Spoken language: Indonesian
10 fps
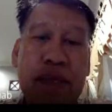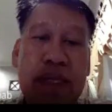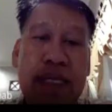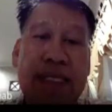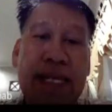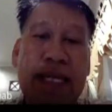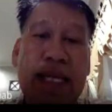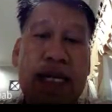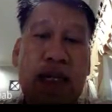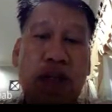dari
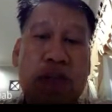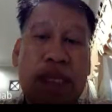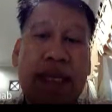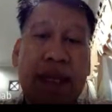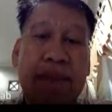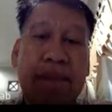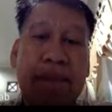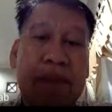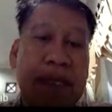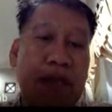jaringan atau mesenkim,
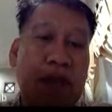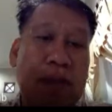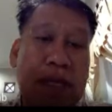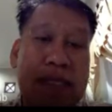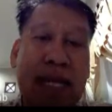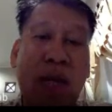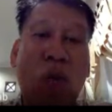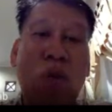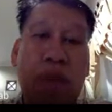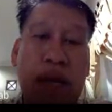itu namanya
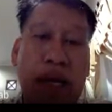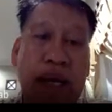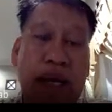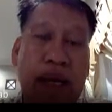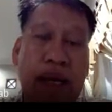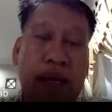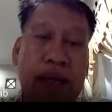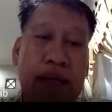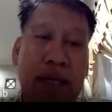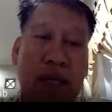sarkoma.
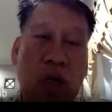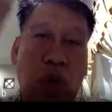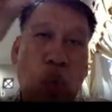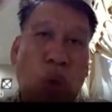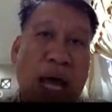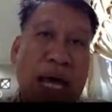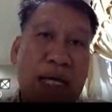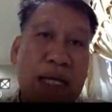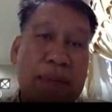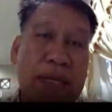Jadi kalau
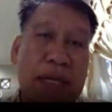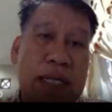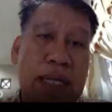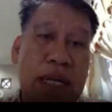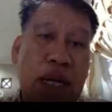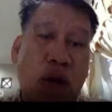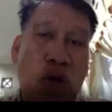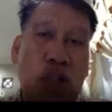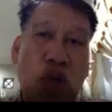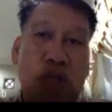tulang namanya
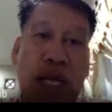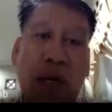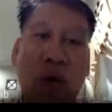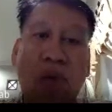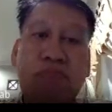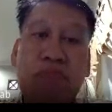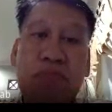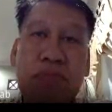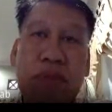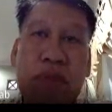osteosarkom,
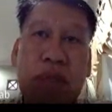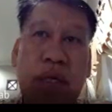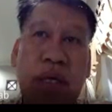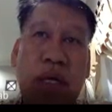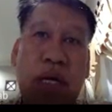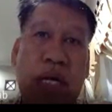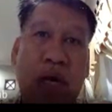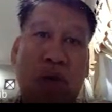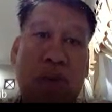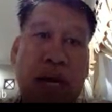
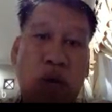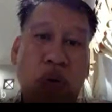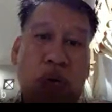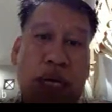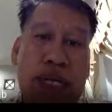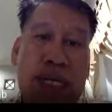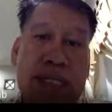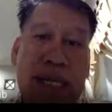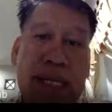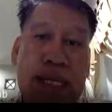kalau paru karena dari
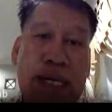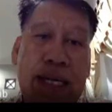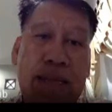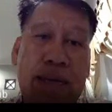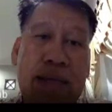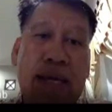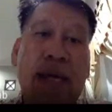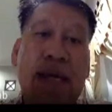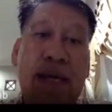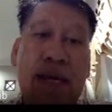jaringan
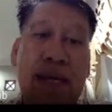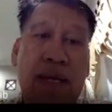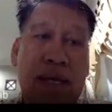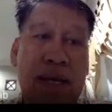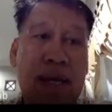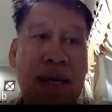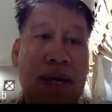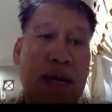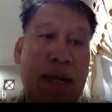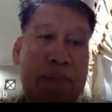namanya
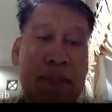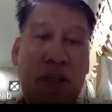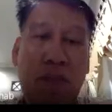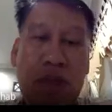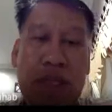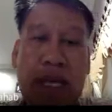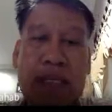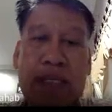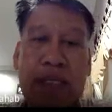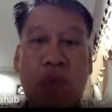epidermoid
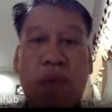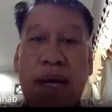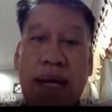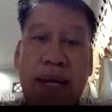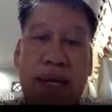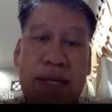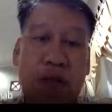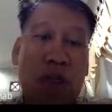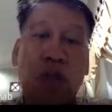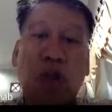karsinoma.
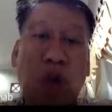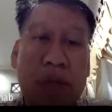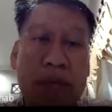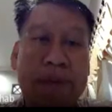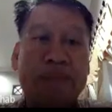Itu, contohnya.